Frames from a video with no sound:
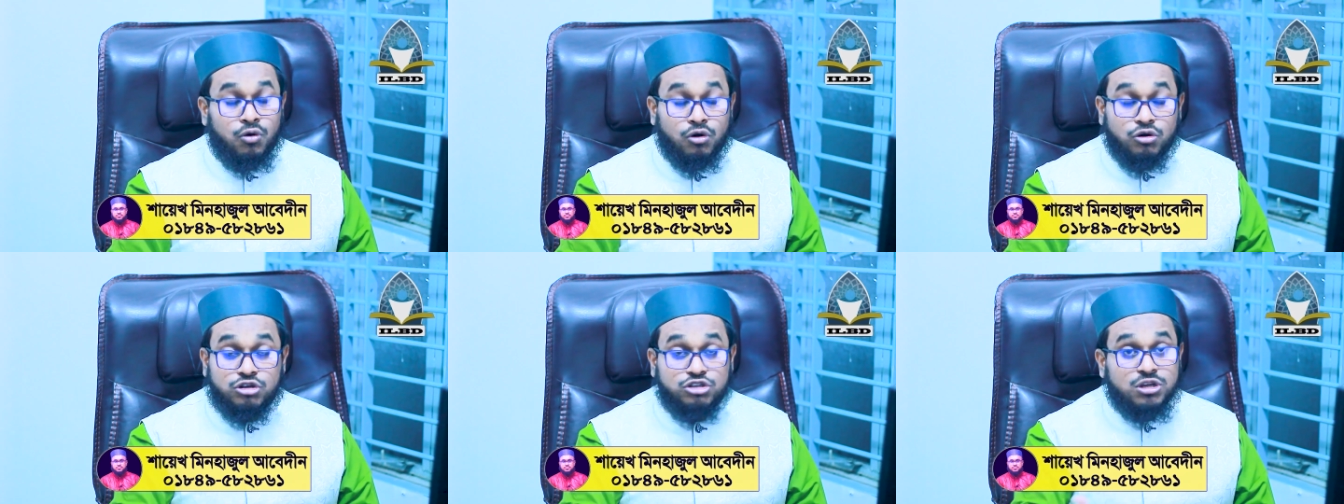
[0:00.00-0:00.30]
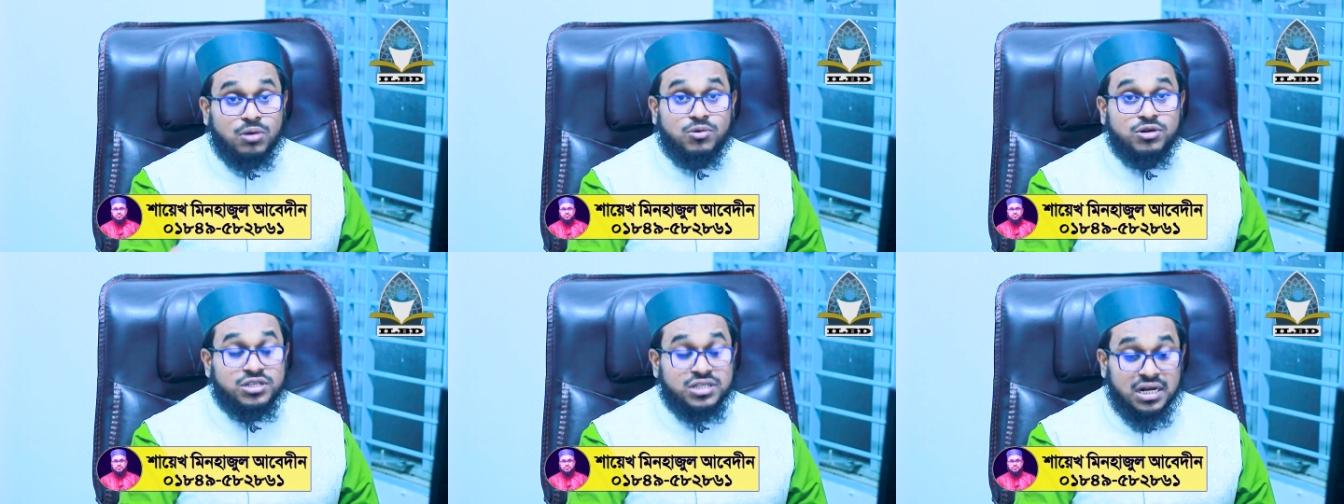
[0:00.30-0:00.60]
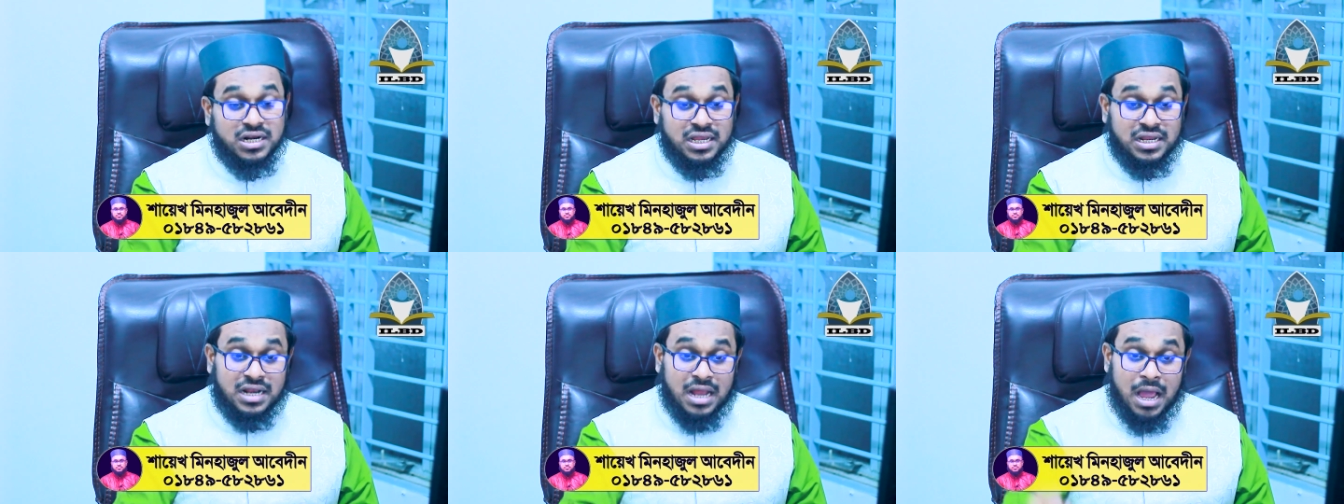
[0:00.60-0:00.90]
কোনো
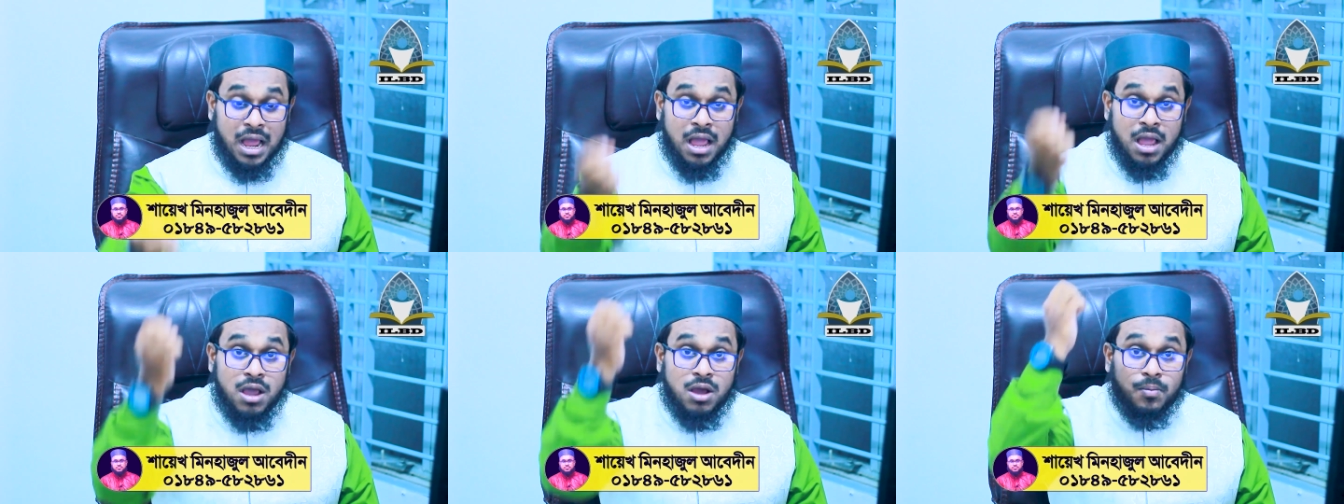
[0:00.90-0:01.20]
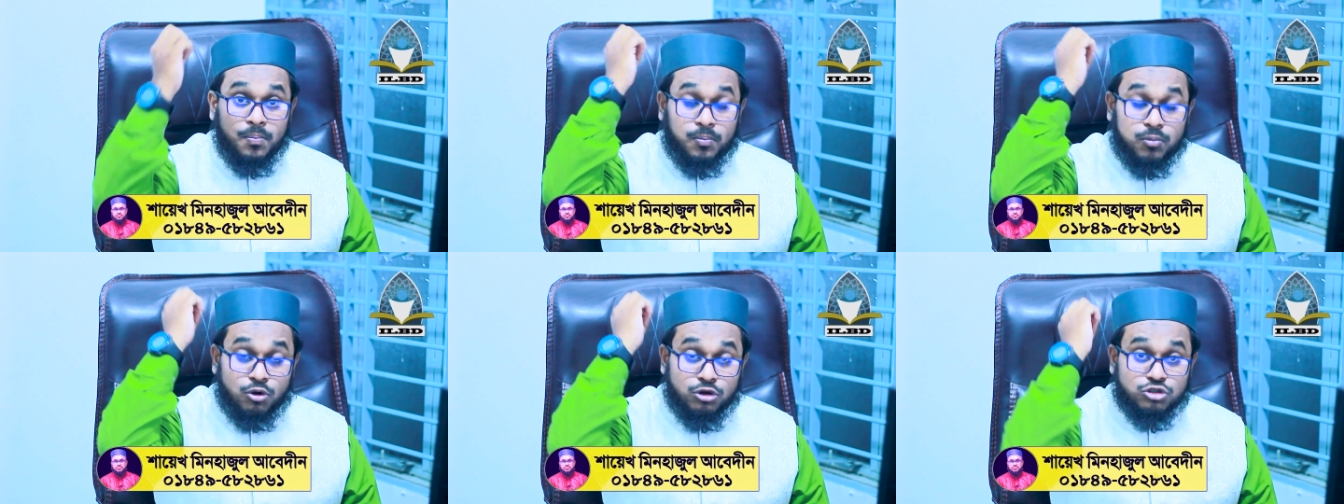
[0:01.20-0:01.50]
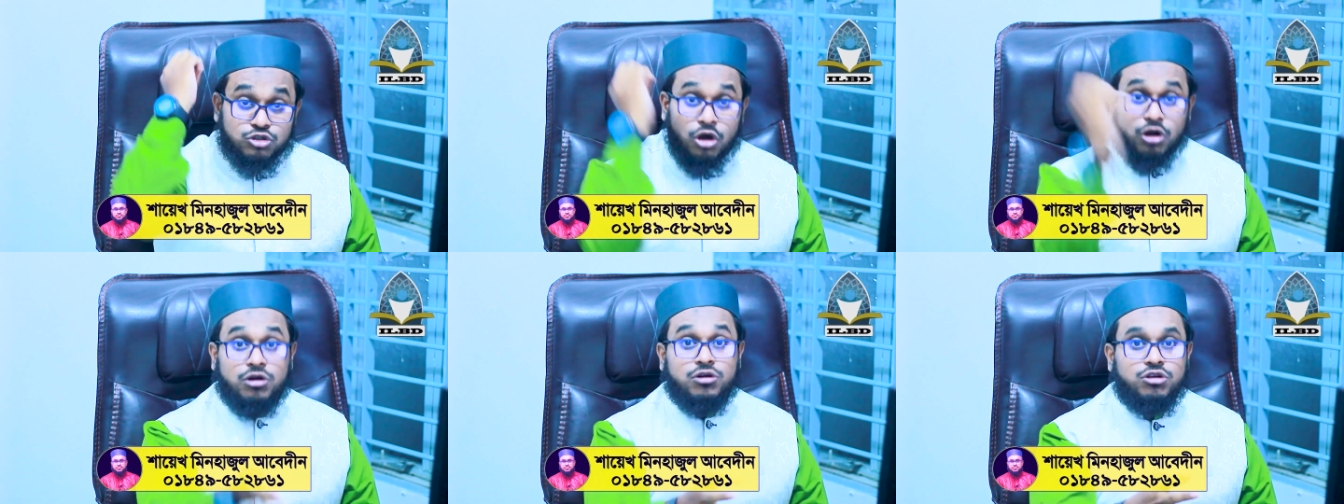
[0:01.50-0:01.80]
সমস্যা নেই না
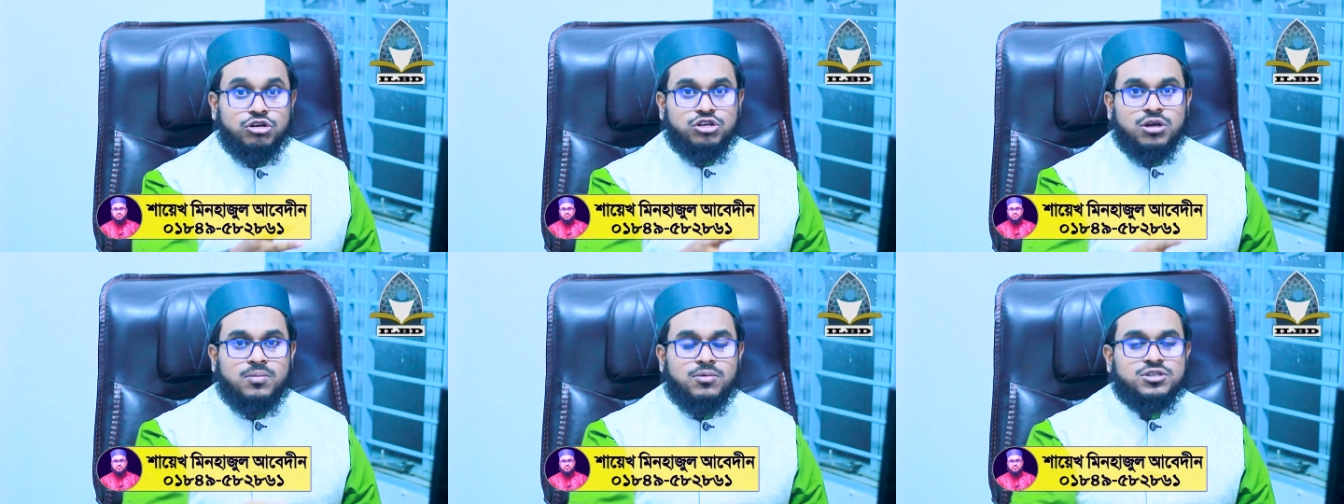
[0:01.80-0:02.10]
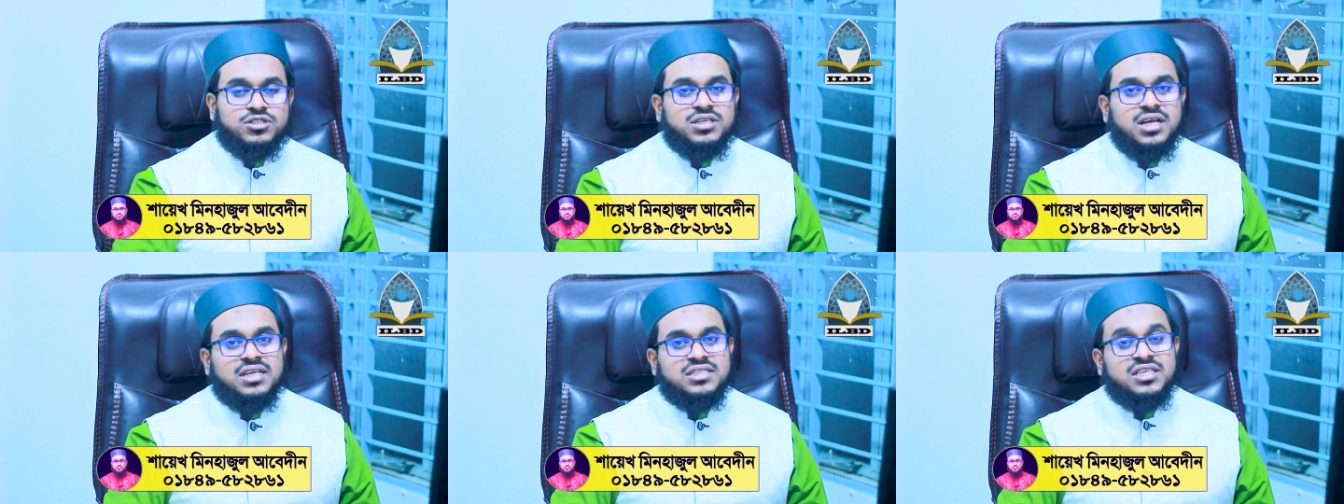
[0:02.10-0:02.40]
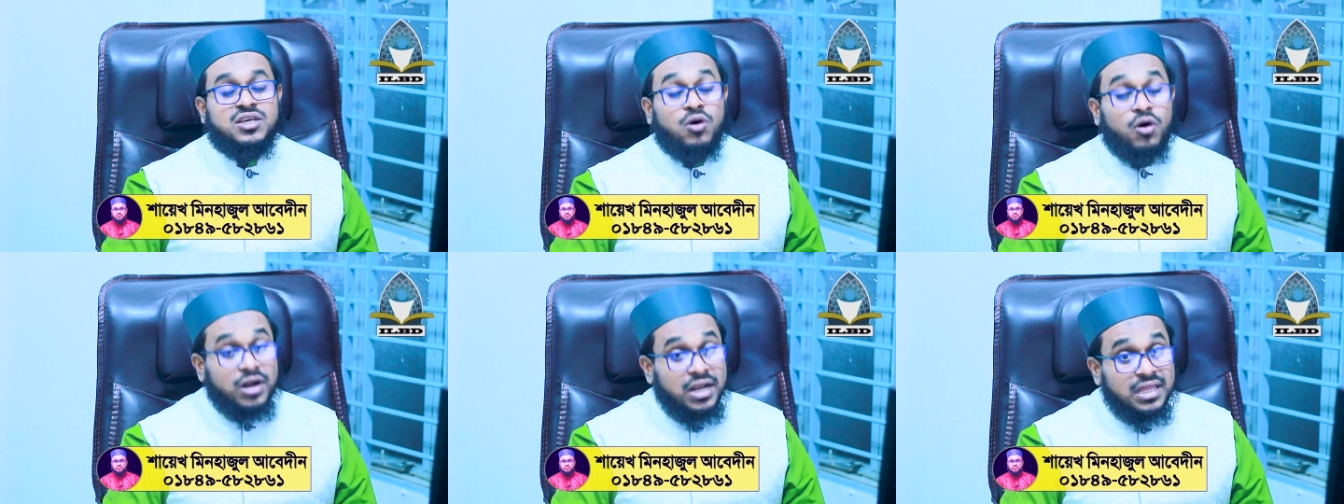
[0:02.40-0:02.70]
প্রচণ্ড সমস্যা
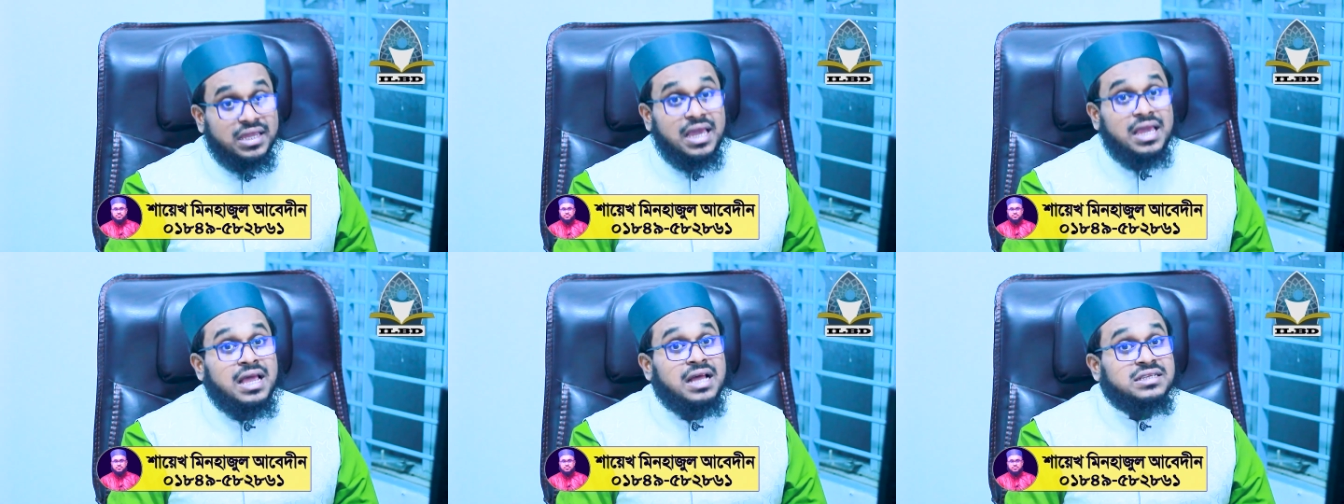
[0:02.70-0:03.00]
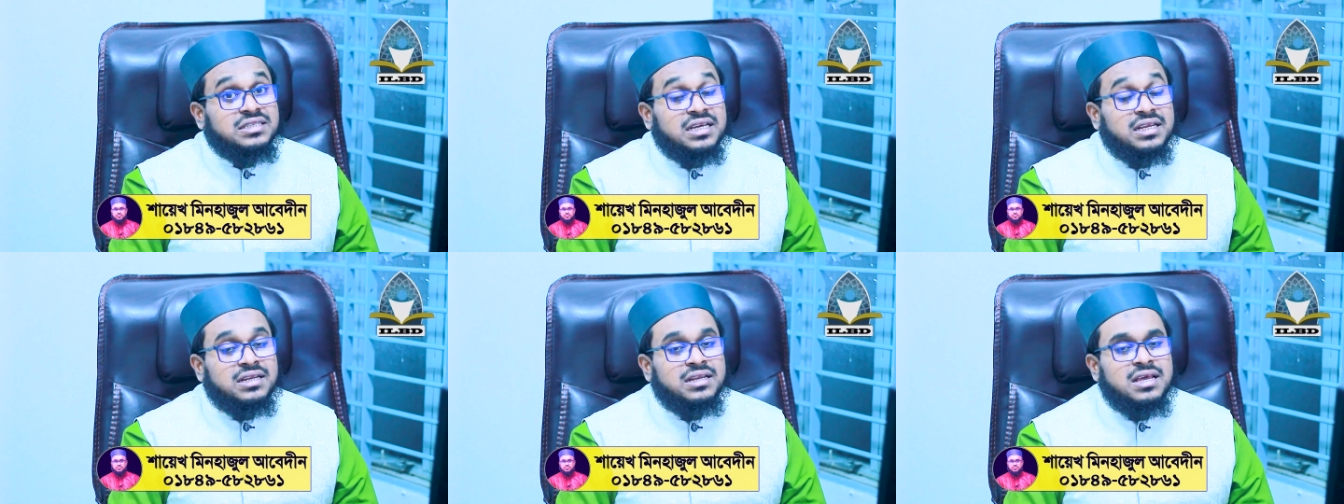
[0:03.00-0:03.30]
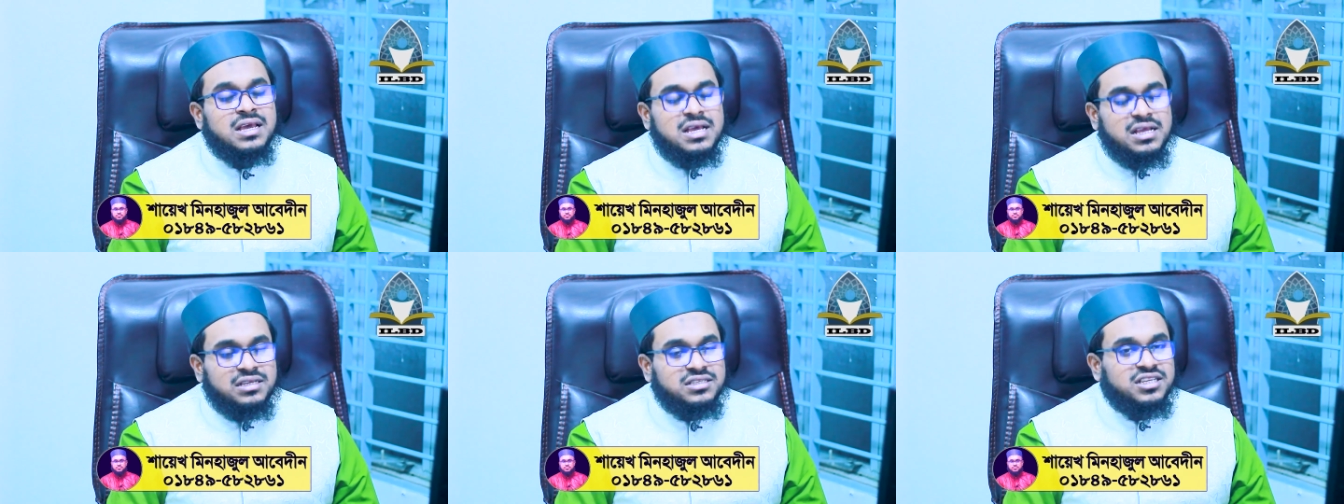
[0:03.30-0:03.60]
আছে অনেকেই আছেন
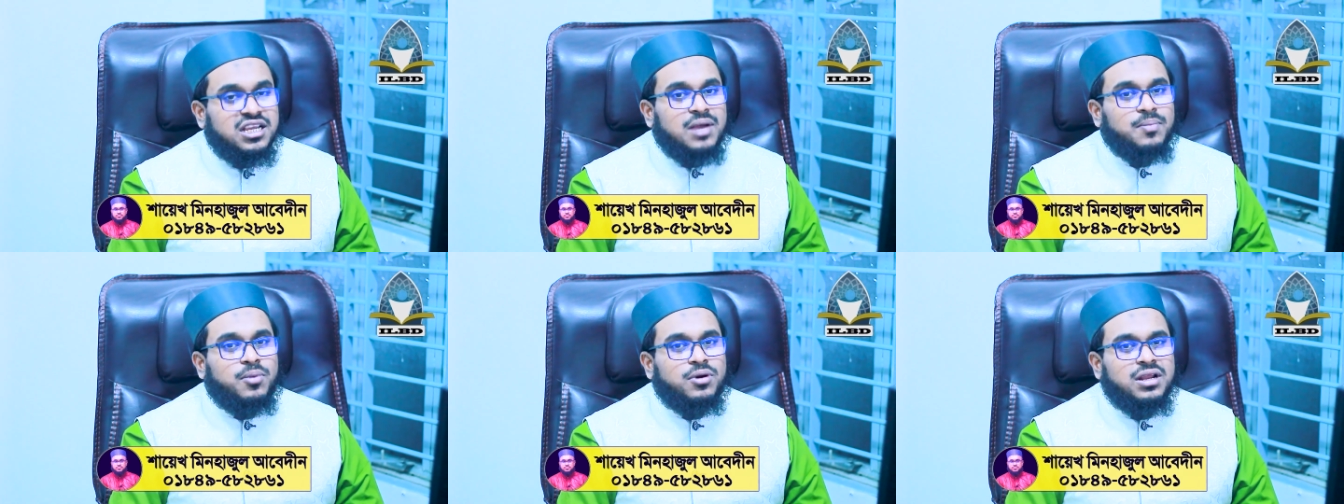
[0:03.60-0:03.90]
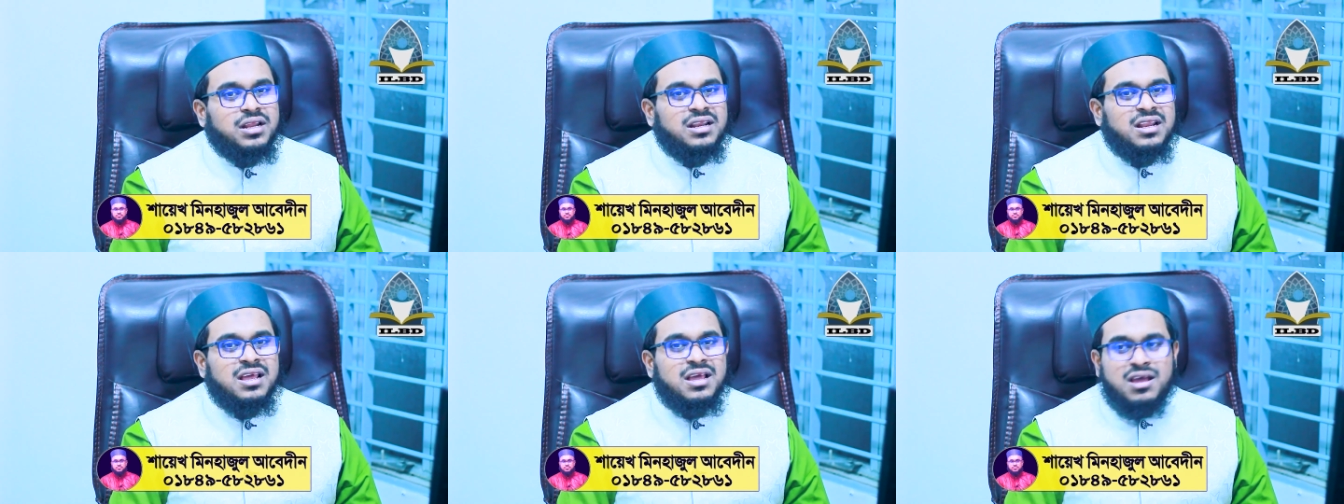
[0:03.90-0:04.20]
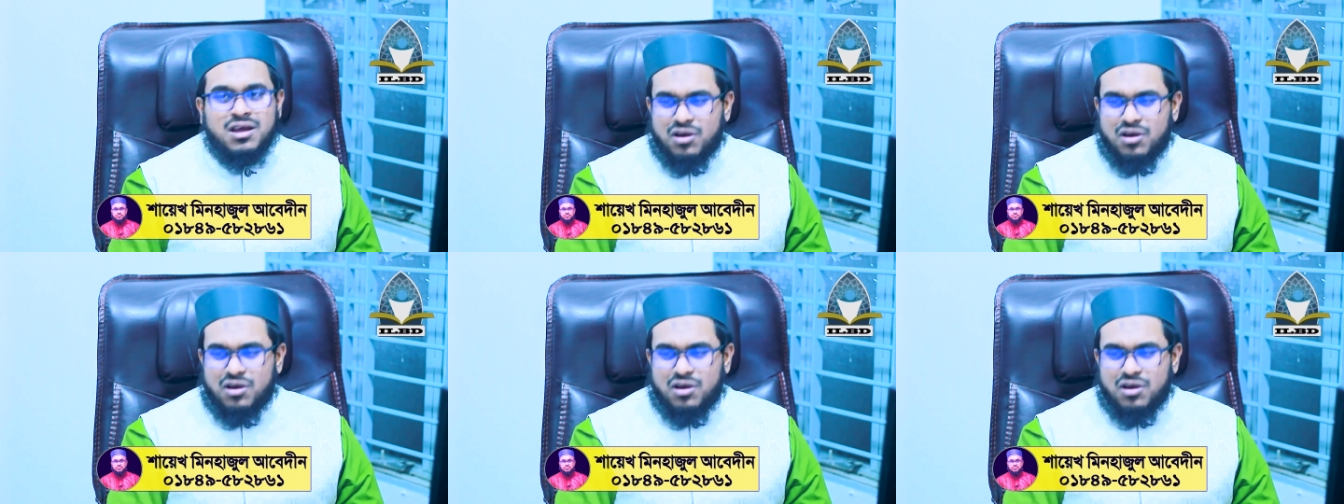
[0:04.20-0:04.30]
যারা বলেন